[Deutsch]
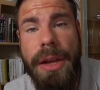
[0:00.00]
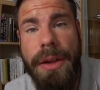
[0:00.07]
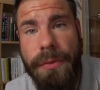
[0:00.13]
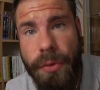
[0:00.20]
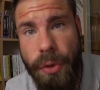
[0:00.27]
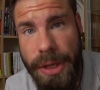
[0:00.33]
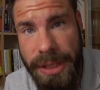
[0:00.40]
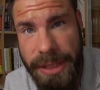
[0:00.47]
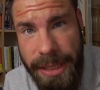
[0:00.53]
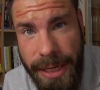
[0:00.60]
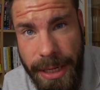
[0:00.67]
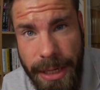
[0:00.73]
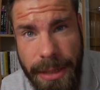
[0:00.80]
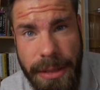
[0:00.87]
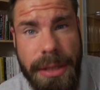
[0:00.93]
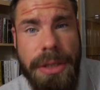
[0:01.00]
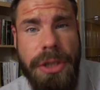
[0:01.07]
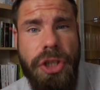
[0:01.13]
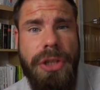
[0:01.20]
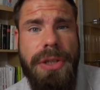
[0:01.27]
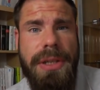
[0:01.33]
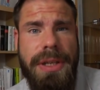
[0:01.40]
für jeden
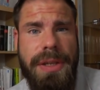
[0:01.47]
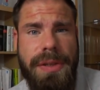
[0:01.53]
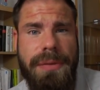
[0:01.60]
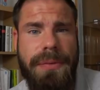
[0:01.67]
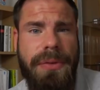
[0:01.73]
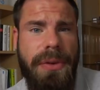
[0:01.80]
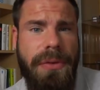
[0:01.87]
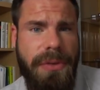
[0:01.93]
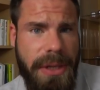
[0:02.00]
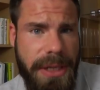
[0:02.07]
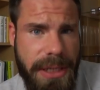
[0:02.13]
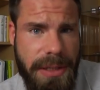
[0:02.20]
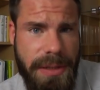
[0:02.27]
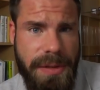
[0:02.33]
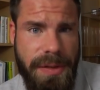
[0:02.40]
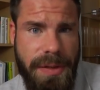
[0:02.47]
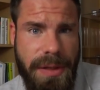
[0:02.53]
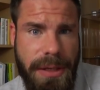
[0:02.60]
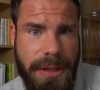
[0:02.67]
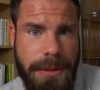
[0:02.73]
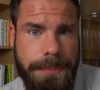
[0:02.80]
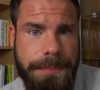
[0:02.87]
Chinesen verpflichtend
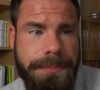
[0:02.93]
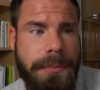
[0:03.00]
sein.